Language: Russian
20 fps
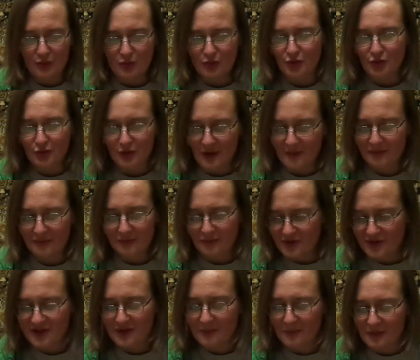что там
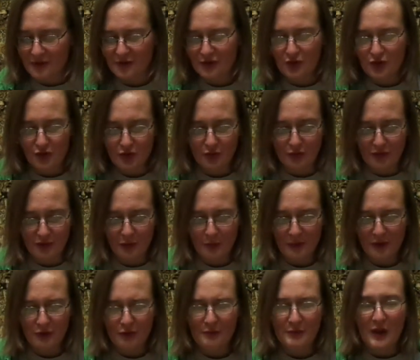всем было тяжело и тому
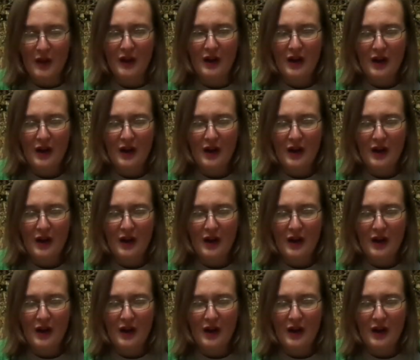подобное,